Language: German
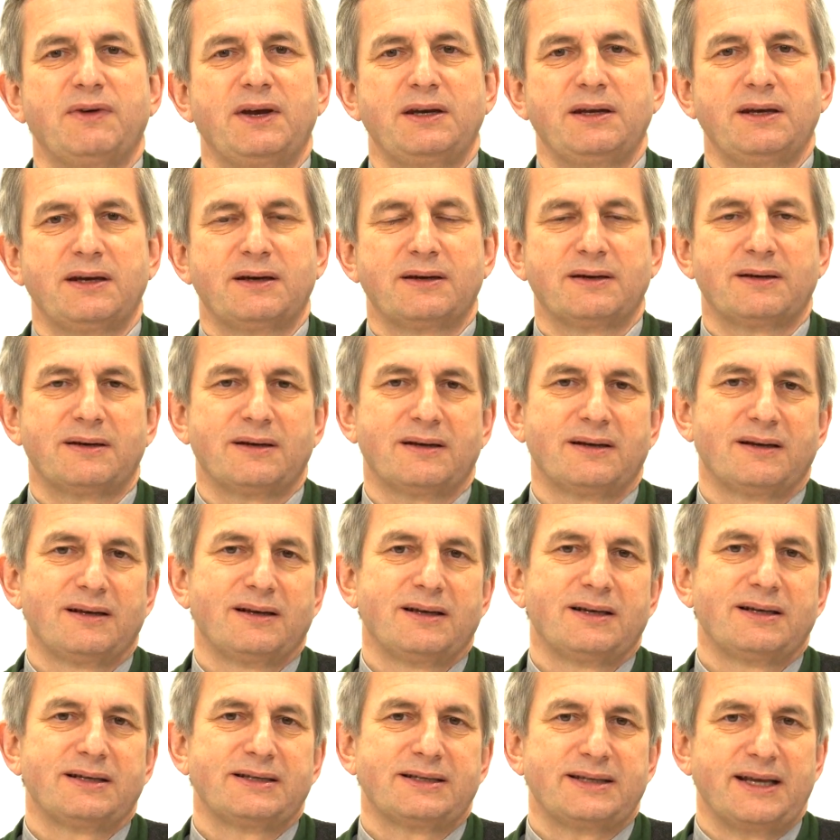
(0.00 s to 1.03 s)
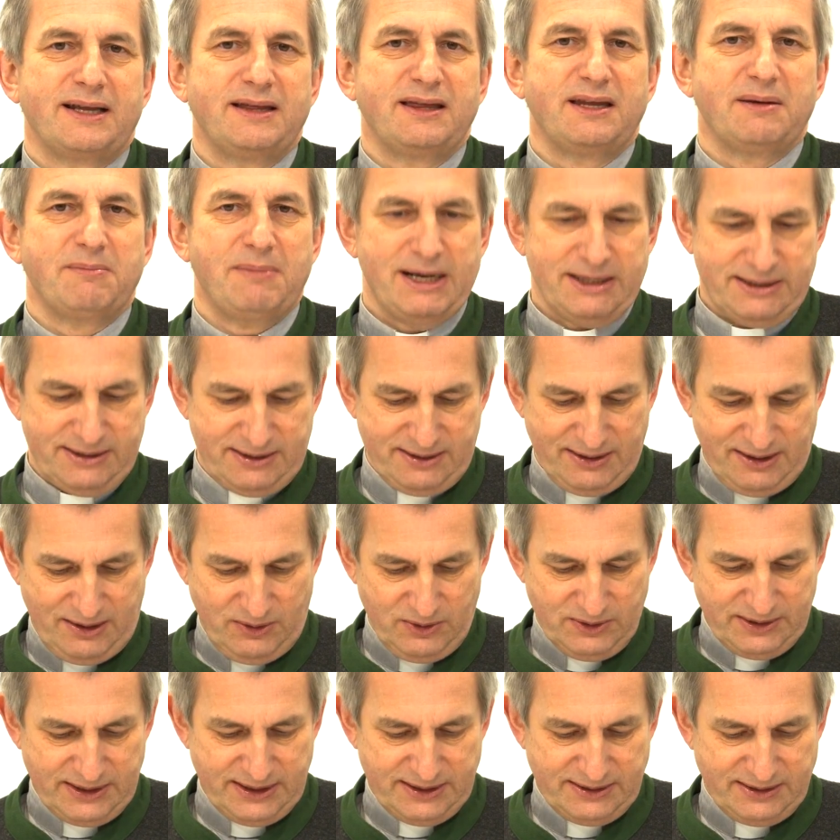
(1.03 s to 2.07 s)
weniger Sendemasten
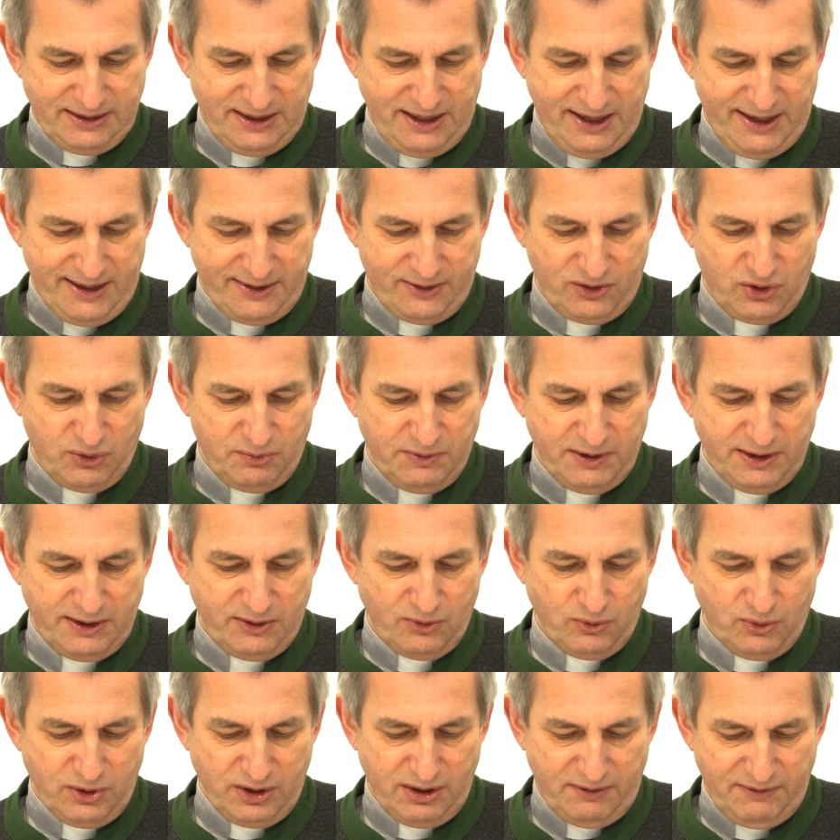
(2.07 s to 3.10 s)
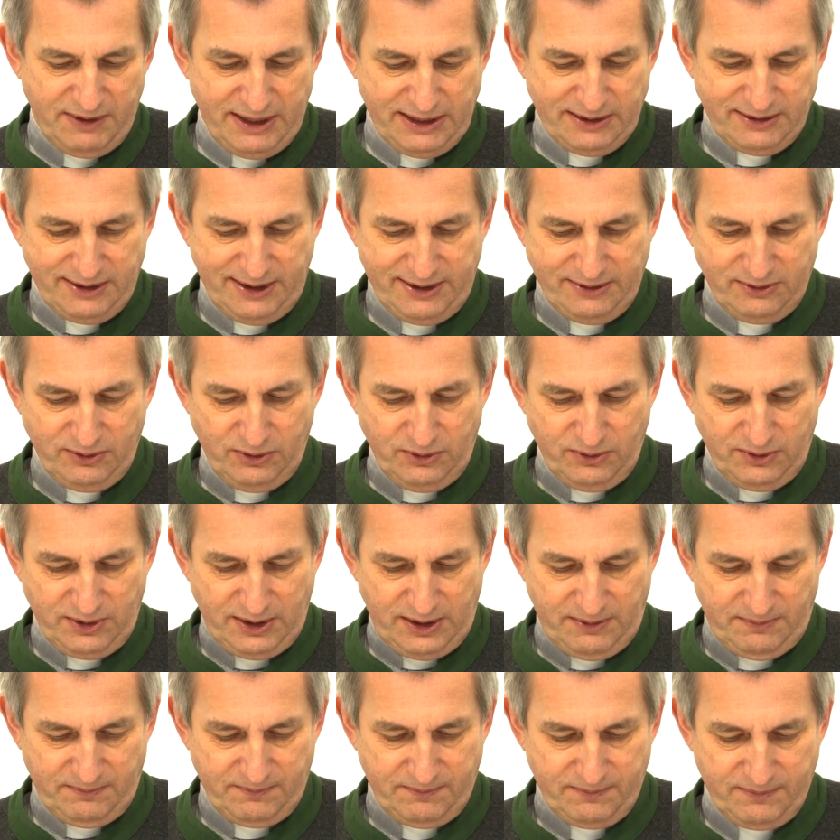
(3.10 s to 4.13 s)
aus als die herkömmliche
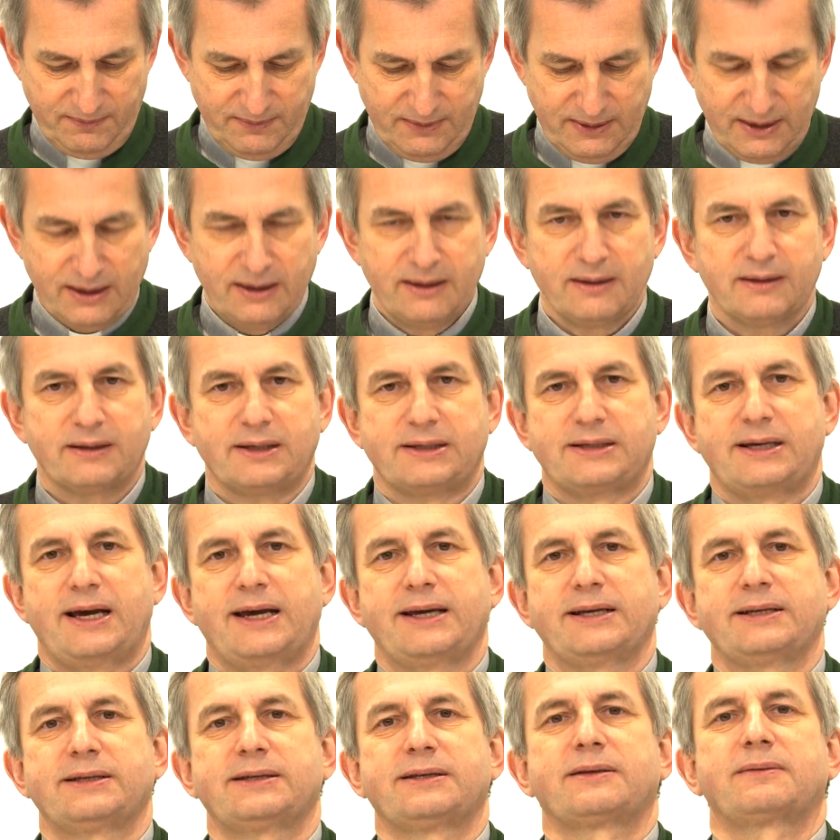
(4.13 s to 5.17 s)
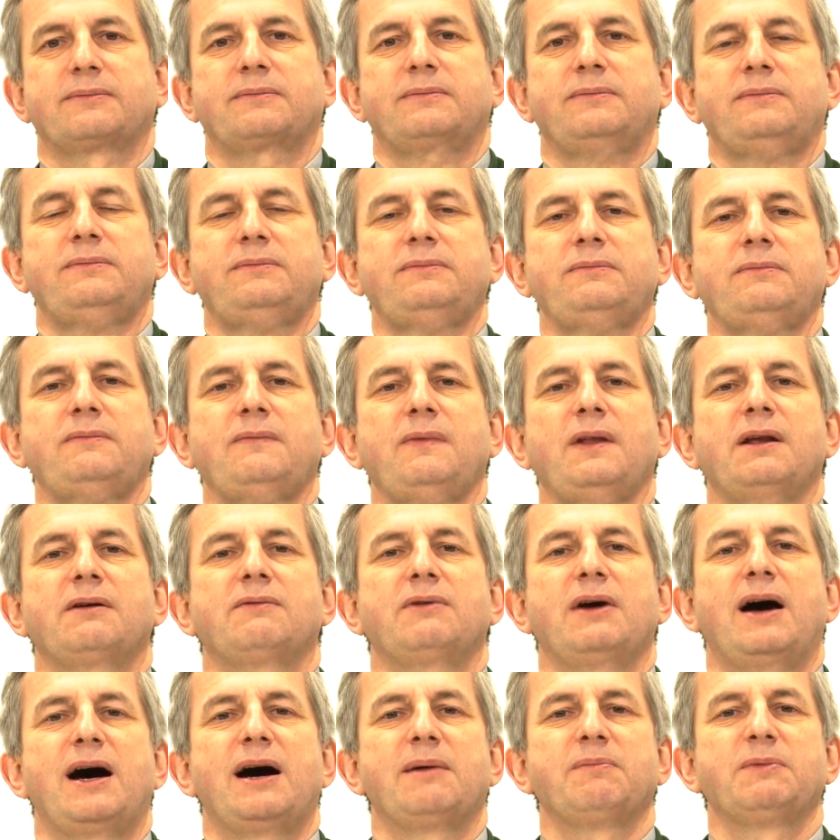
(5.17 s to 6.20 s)
UKW-Technologie. Das heißt,
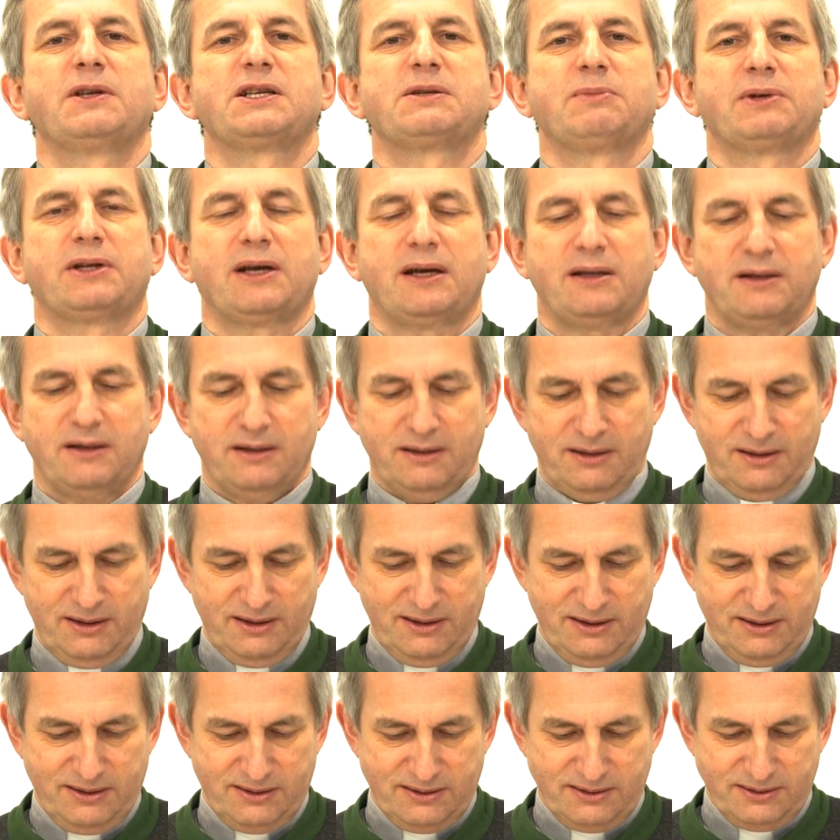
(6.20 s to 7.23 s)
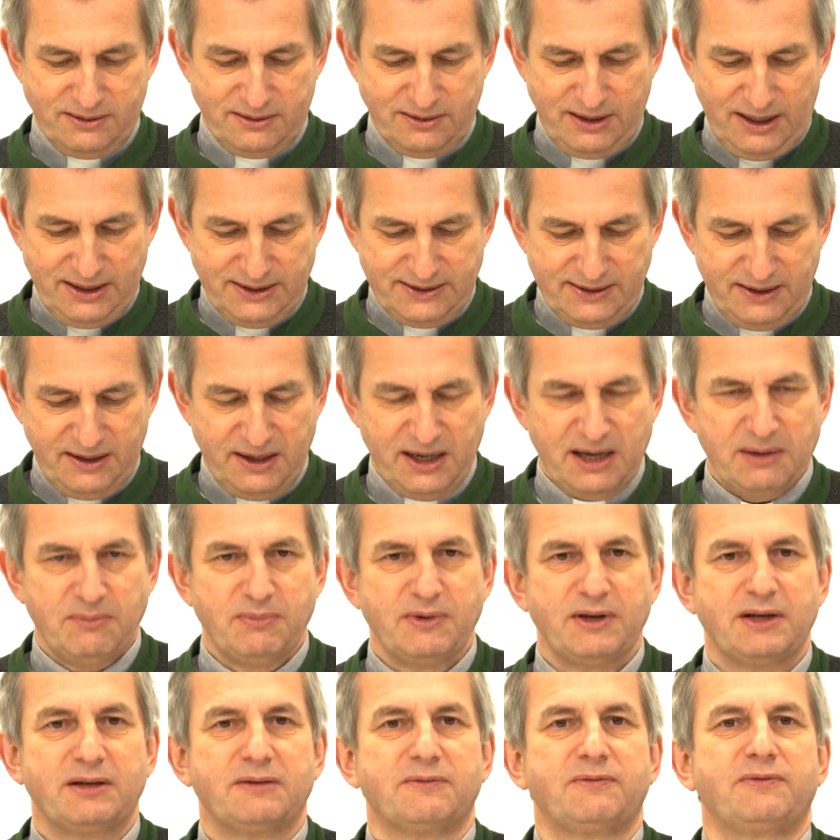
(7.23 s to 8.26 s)
wir haben es mit einer ganz
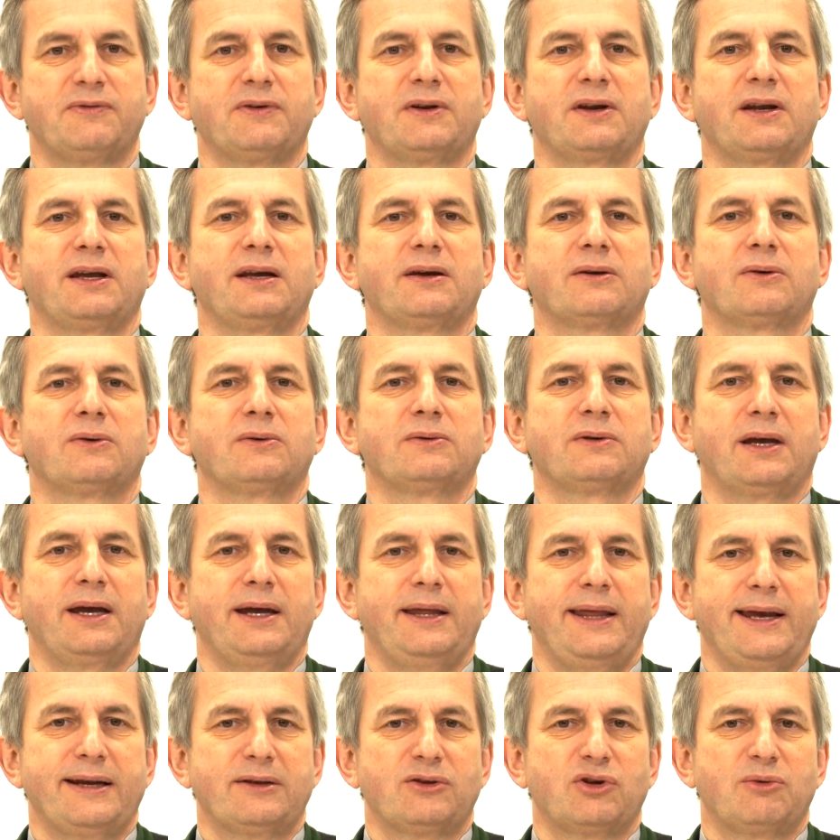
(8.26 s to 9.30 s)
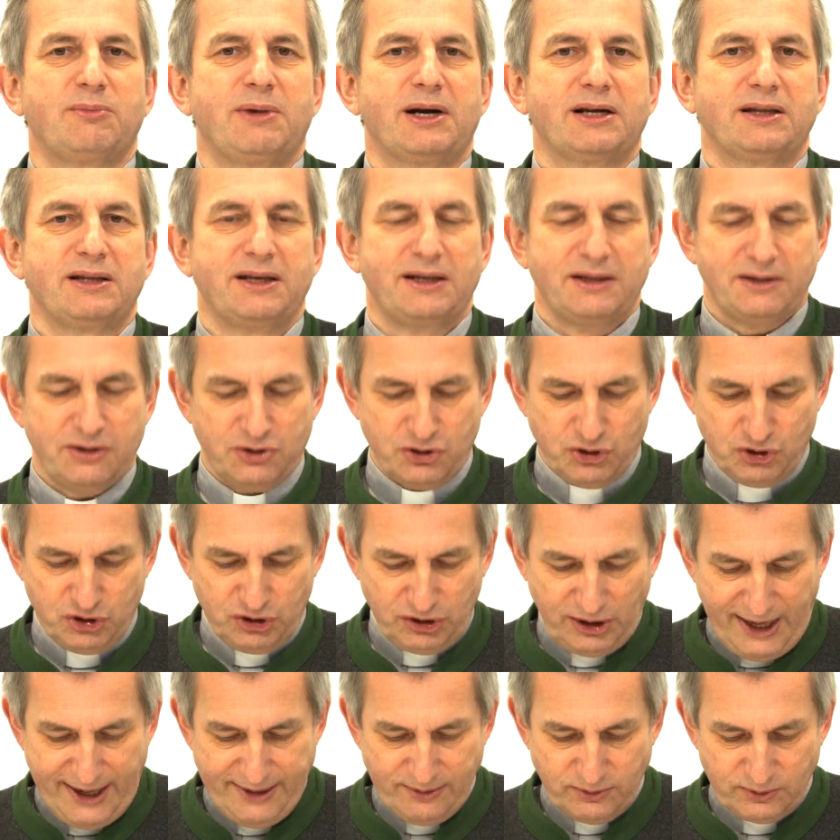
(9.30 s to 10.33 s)
erheblichen Verringerung der elektromagnetischen
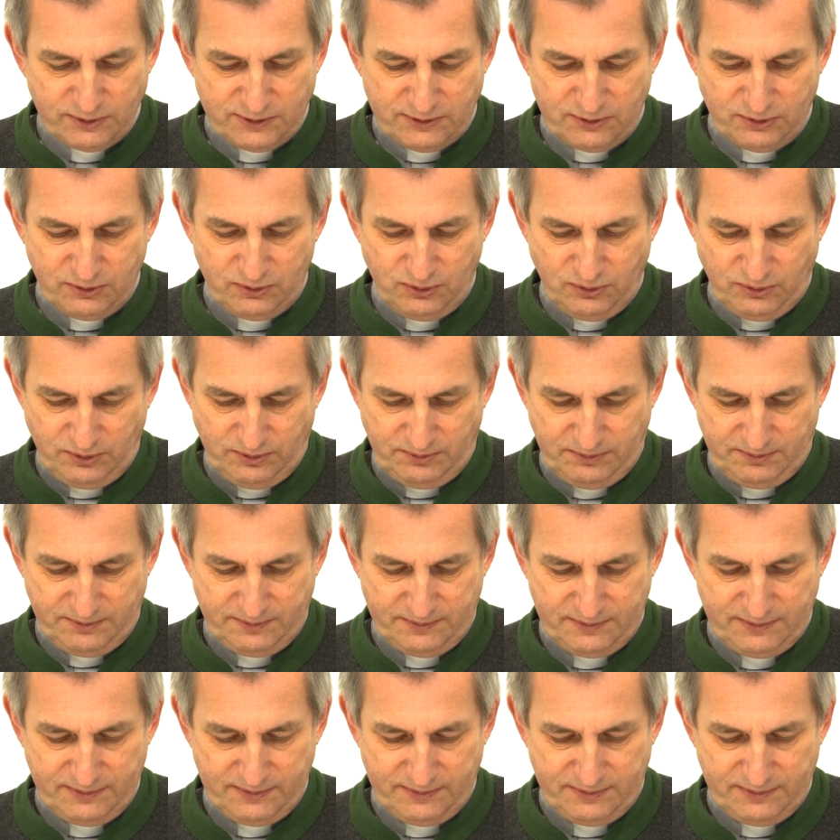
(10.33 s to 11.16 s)
Strahlung zu tun.